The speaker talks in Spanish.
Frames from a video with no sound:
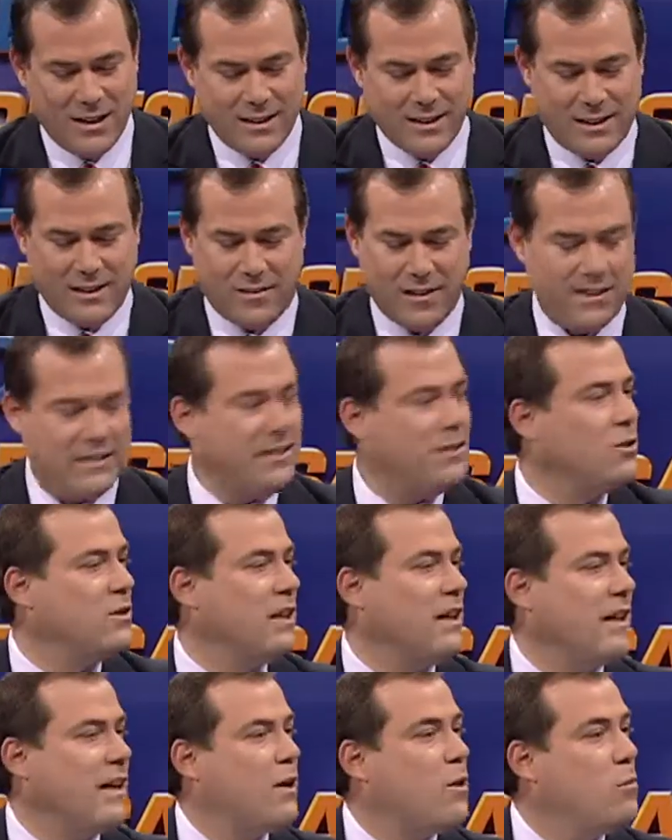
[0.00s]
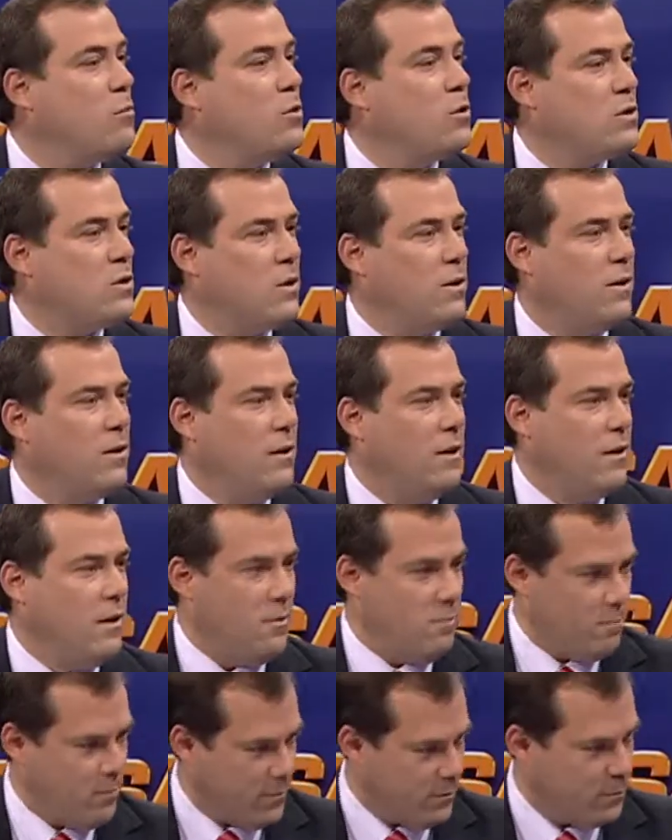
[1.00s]
Te felicito y te agradezco mucho
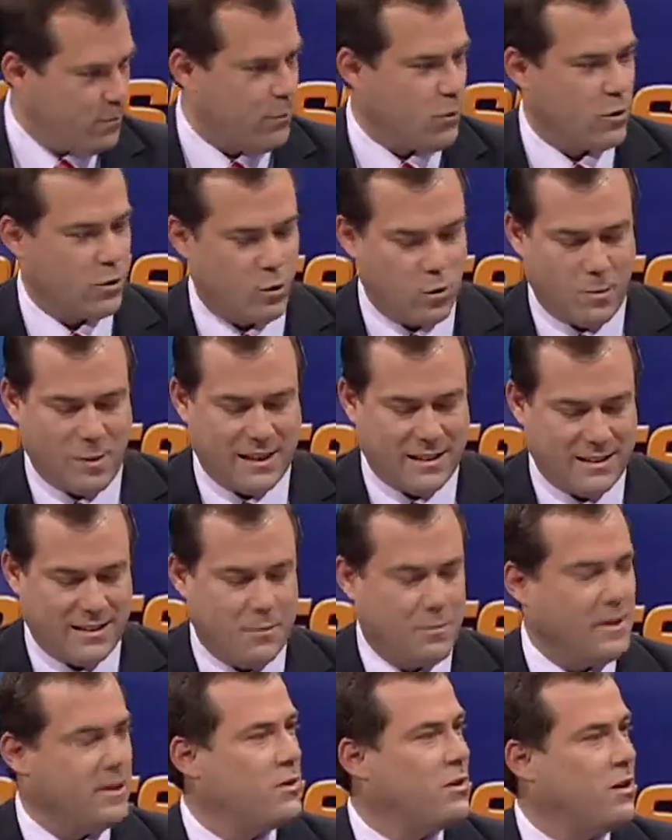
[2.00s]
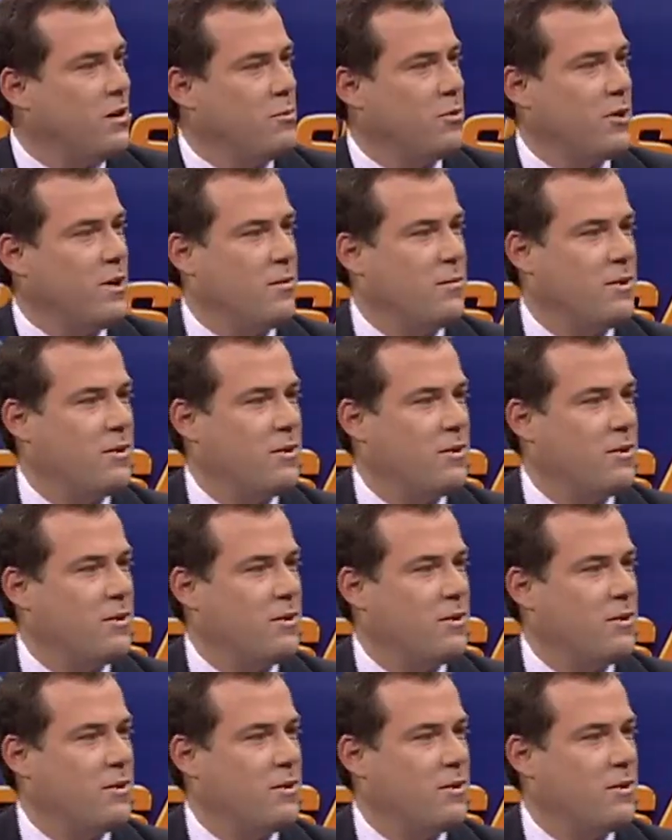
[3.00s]
por tu participación en el programa.